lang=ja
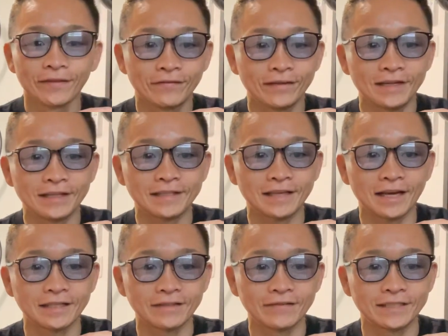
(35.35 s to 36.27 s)
身につき
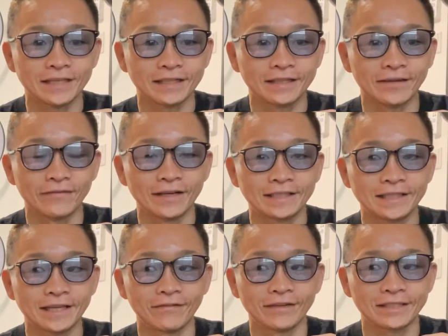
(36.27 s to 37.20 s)
始めちゃってめっ
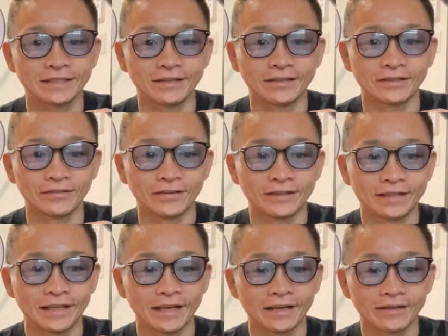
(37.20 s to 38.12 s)
ちゃ面白いと思っ
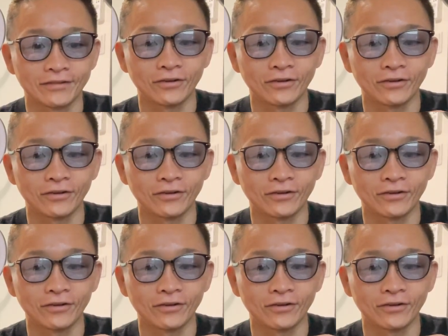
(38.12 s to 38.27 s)
て、